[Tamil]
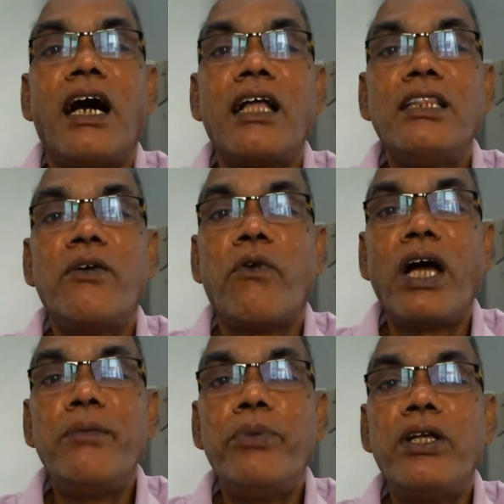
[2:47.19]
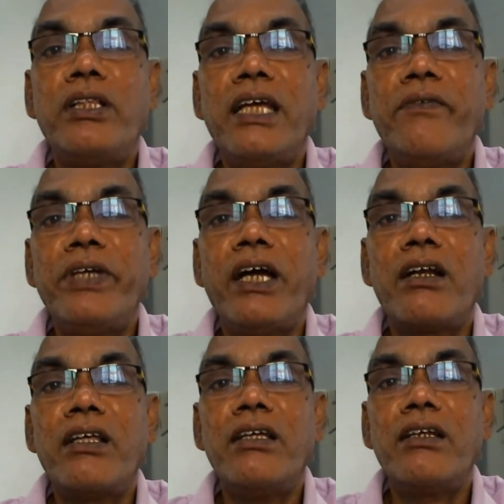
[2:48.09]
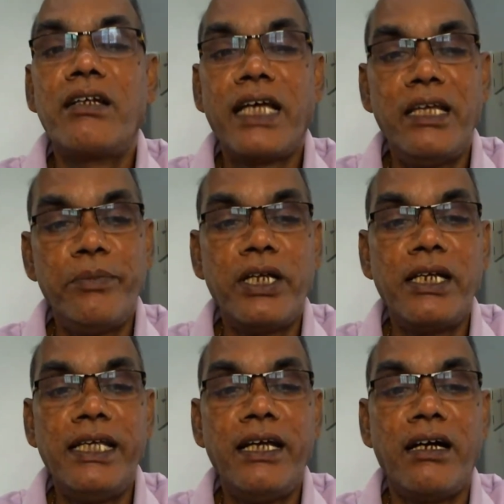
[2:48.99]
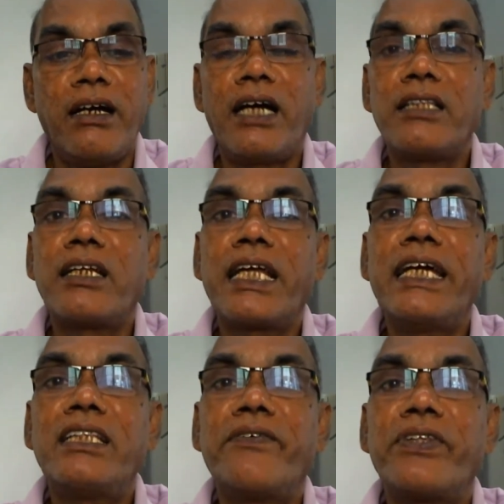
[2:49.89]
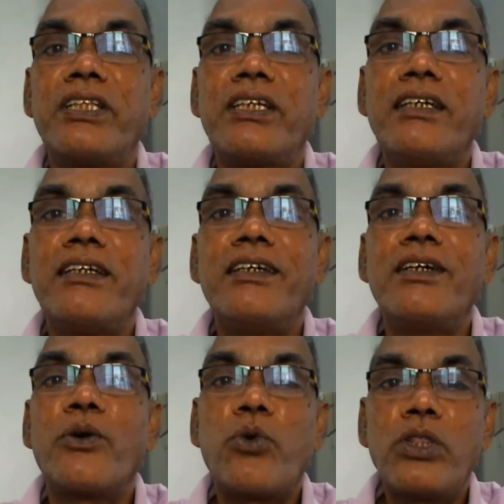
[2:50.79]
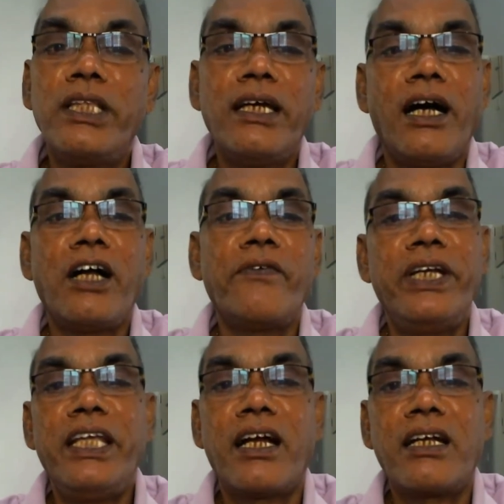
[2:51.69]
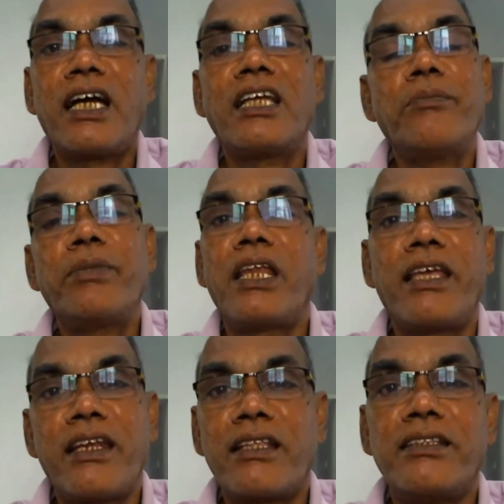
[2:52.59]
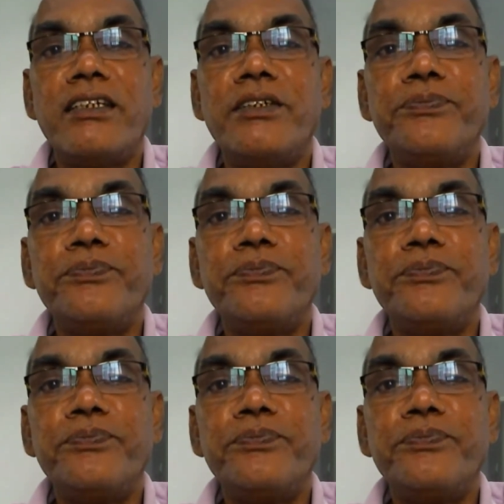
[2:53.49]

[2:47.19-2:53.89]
அந்த வாய்ப்புக்கு தேவையான டைம் இருக்கு இல்லையா அந்த டயத்தை வந்து கொடுத்தே ஆக வேண்டிய கட்டாயம் இருக்கிறது